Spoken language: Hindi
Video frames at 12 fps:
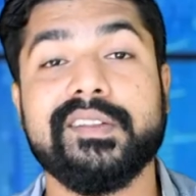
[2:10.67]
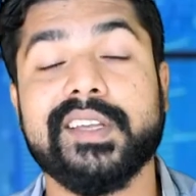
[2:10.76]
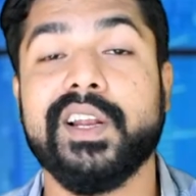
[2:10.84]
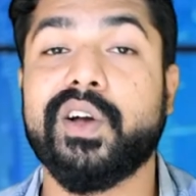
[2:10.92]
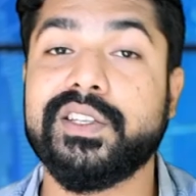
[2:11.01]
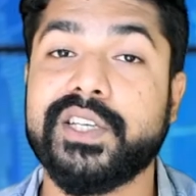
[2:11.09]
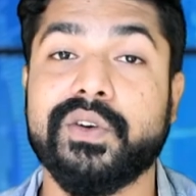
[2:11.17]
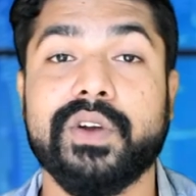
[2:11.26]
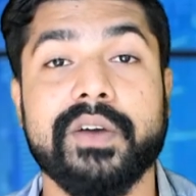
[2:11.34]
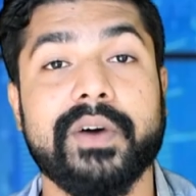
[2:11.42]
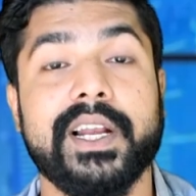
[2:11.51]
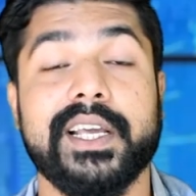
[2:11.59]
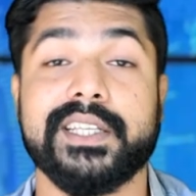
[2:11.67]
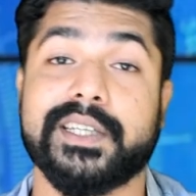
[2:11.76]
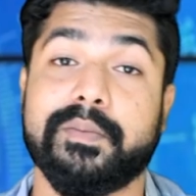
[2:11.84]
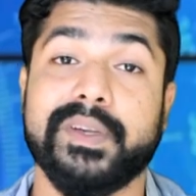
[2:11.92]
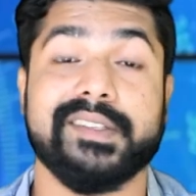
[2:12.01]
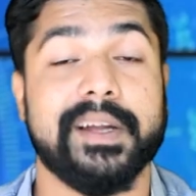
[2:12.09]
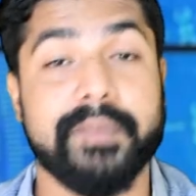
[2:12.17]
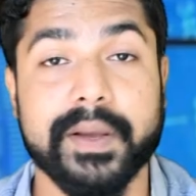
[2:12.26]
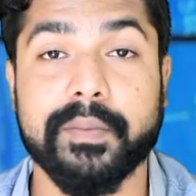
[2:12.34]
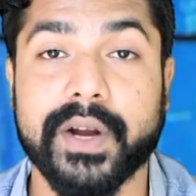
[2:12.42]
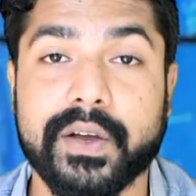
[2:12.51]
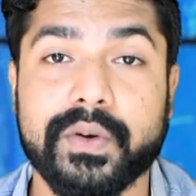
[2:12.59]
और इसकी लॉन्चिंग होने वाली है छब्बीस
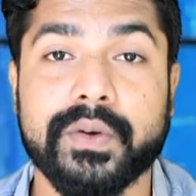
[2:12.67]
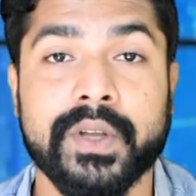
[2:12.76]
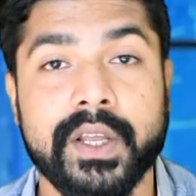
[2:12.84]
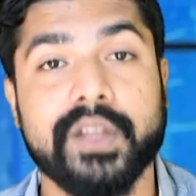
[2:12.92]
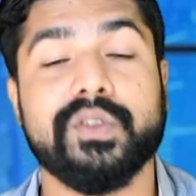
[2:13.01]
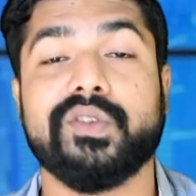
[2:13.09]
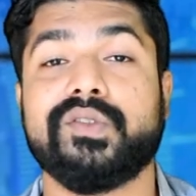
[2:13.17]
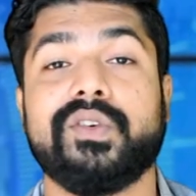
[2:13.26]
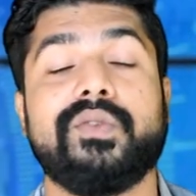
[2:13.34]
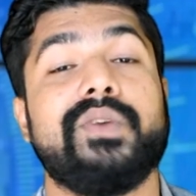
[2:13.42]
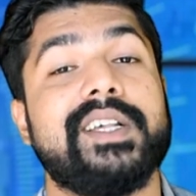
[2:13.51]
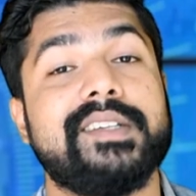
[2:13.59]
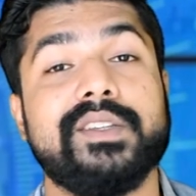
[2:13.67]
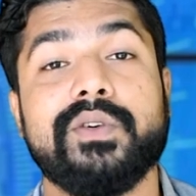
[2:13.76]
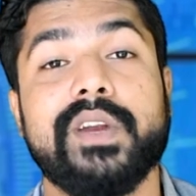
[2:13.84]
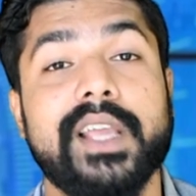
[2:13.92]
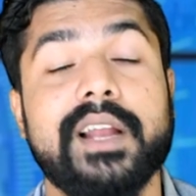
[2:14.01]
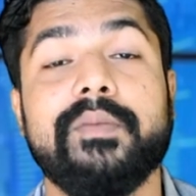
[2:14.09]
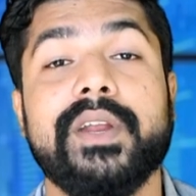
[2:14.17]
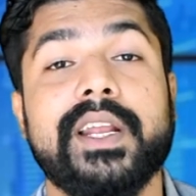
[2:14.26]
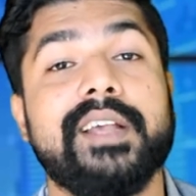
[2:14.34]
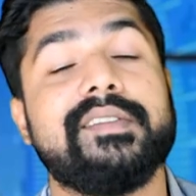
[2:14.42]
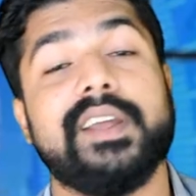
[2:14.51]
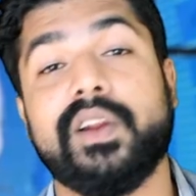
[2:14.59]
सेप्टेम्बर को दोस्तों वैसे तो रियलमी
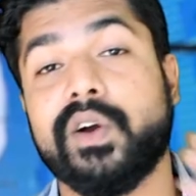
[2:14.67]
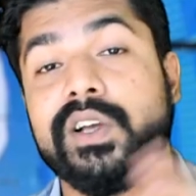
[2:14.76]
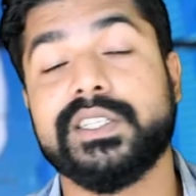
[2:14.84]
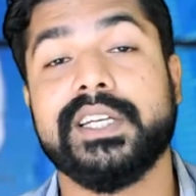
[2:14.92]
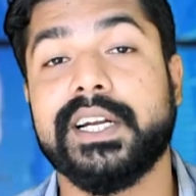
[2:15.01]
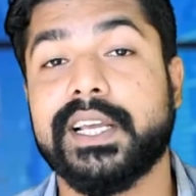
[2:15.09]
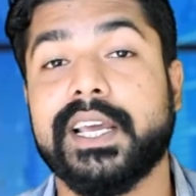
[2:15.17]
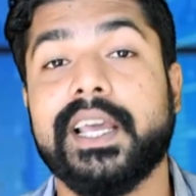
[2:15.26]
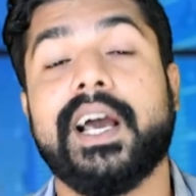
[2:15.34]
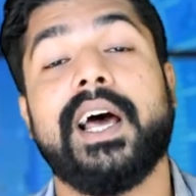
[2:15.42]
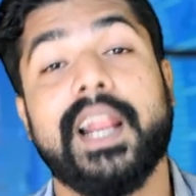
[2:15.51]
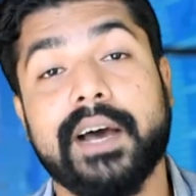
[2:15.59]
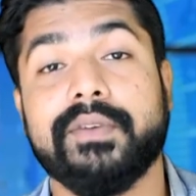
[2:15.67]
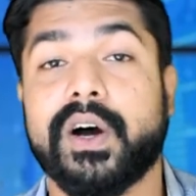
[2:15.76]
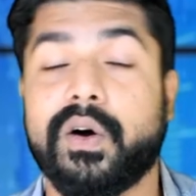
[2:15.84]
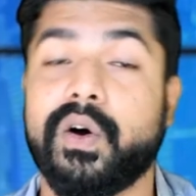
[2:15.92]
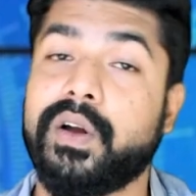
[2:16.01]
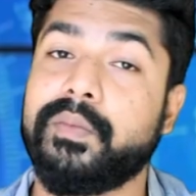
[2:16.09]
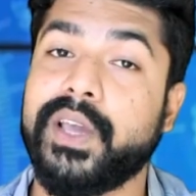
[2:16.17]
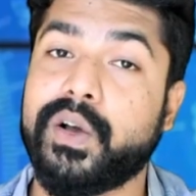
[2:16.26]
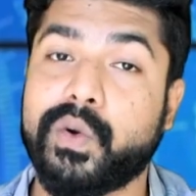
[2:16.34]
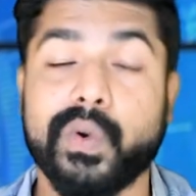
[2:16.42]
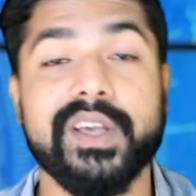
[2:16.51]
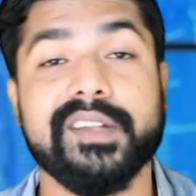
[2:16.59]
ने इसकी लॉन्च डेट के अलावा और भी
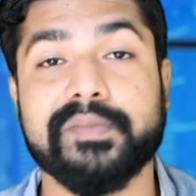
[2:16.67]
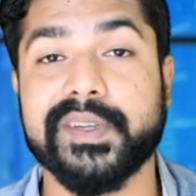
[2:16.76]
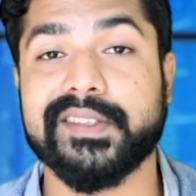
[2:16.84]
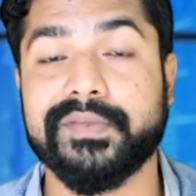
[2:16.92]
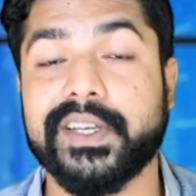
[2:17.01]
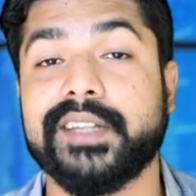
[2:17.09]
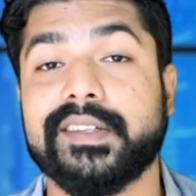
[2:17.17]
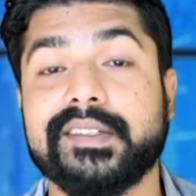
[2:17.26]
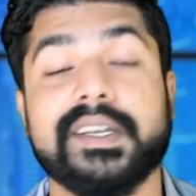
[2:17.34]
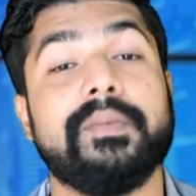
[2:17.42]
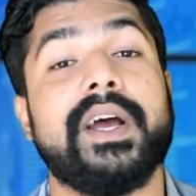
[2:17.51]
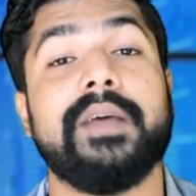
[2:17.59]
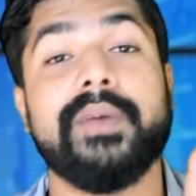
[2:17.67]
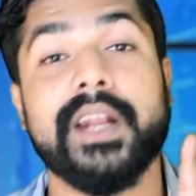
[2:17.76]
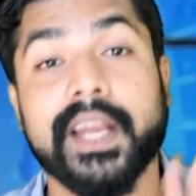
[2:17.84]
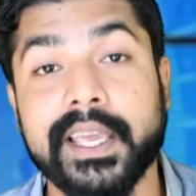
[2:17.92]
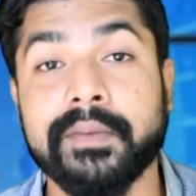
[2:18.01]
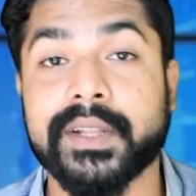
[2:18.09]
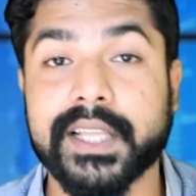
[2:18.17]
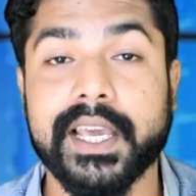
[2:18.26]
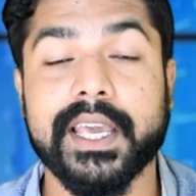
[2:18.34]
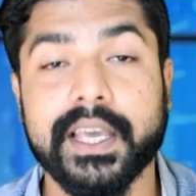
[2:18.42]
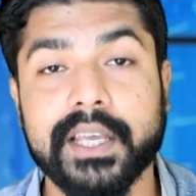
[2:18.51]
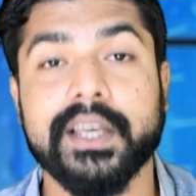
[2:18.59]
कोई स्पेसिफिकेशन के बारे में नहीं
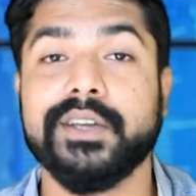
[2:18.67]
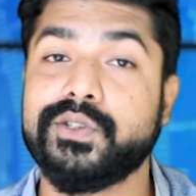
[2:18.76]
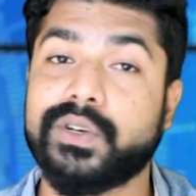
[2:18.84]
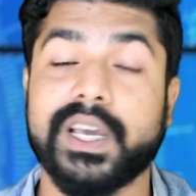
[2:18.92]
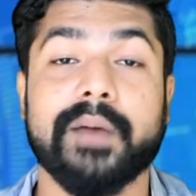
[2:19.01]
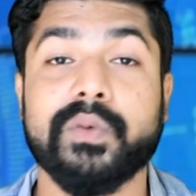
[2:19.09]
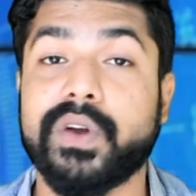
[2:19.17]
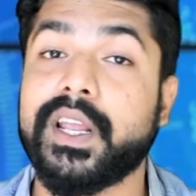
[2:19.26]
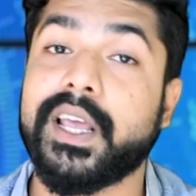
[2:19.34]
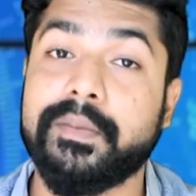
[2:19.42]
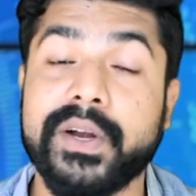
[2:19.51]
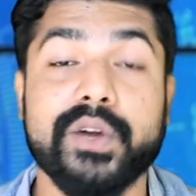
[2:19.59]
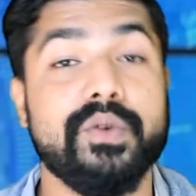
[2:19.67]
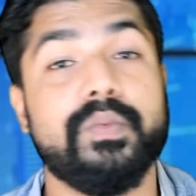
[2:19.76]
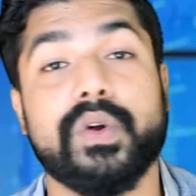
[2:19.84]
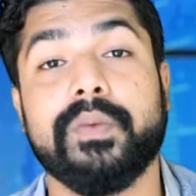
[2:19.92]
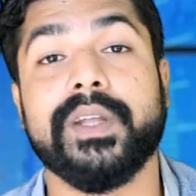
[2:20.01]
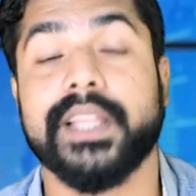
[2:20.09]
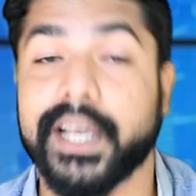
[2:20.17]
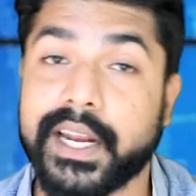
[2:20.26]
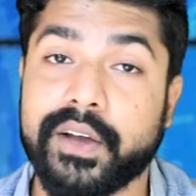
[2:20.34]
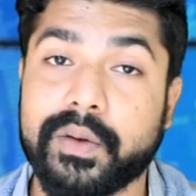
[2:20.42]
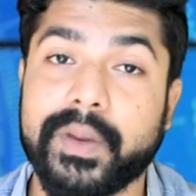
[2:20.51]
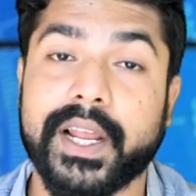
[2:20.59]
बताई है जो की आपको रियलमी टू प्रो में
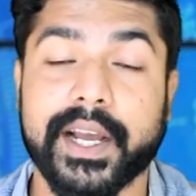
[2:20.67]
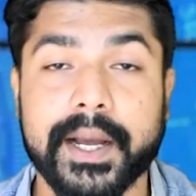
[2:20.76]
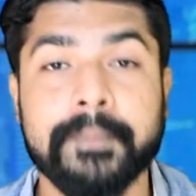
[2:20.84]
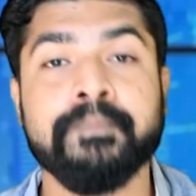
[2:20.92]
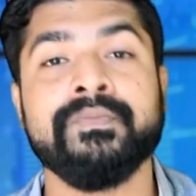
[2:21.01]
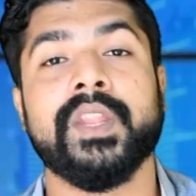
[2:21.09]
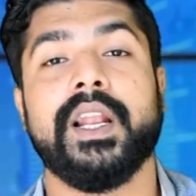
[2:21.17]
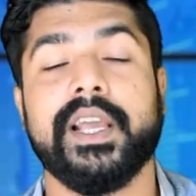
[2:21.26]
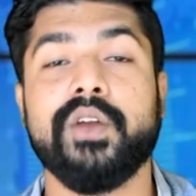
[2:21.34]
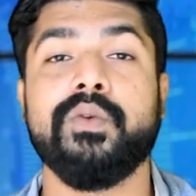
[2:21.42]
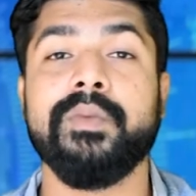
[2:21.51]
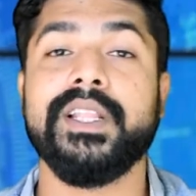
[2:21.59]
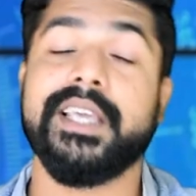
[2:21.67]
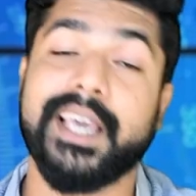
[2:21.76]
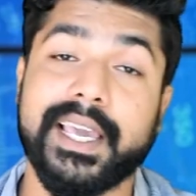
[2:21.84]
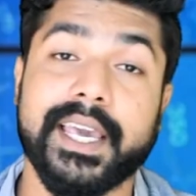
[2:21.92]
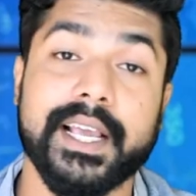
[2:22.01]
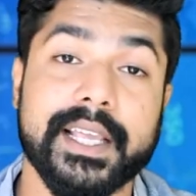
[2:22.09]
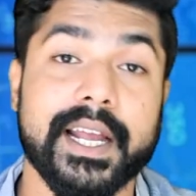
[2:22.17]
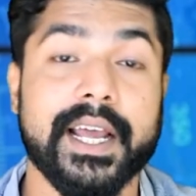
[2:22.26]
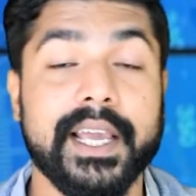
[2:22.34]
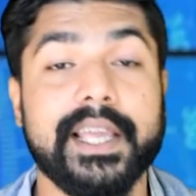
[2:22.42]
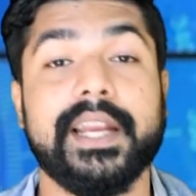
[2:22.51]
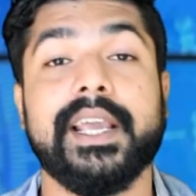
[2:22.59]
देखने को मिलेगा लेकिन उम्मीद ये किया जा
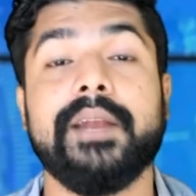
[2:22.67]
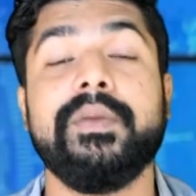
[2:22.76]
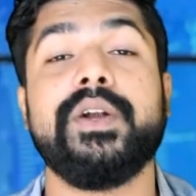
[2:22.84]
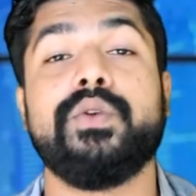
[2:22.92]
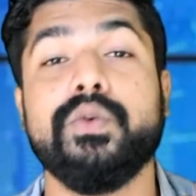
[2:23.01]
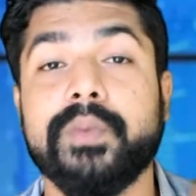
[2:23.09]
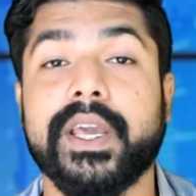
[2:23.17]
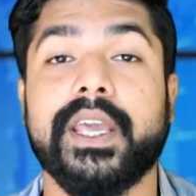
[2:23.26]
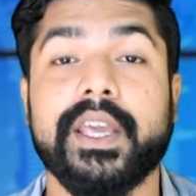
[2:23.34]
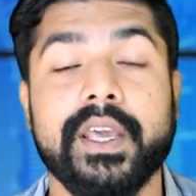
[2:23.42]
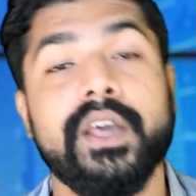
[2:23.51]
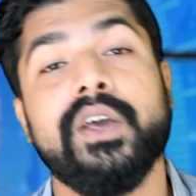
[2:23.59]
रहा है कि रियलमी टू में ही